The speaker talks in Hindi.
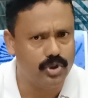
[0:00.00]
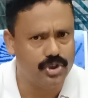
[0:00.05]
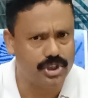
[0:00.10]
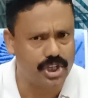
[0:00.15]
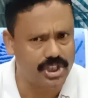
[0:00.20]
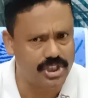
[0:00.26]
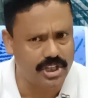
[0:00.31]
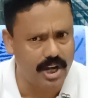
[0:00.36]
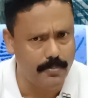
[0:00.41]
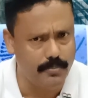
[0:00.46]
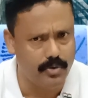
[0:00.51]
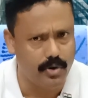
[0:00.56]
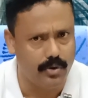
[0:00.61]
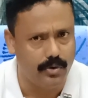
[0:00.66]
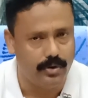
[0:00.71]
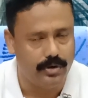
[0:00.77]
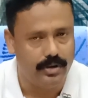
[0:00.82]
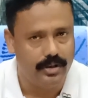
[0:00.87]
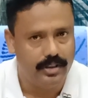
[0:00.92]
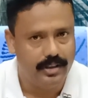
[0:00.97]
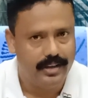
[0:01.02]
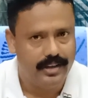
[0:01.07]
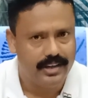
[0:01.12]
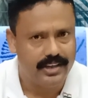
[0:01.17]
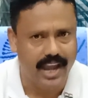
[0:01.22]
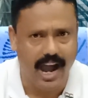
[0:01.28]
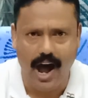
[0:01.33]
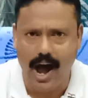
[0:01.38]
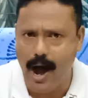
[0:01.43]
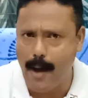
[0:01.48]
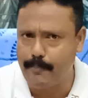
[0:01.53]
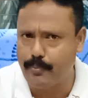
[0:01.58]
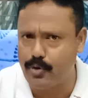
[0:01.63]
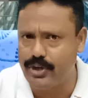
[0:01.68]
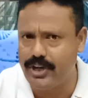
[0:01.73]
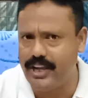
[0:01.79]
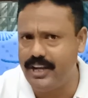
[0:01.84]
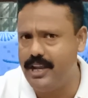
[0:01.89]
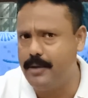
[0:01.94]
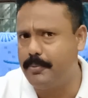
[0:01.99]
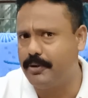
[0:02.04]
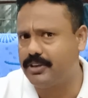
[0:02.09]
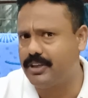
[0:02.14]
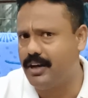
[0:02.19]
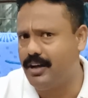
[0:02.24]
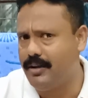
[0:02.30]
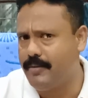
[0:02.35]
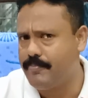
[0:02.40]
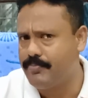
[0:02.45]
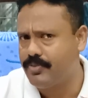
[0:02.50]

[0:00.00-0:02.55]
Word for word: उन सिस्टम को क्या आपको यह नहीं पता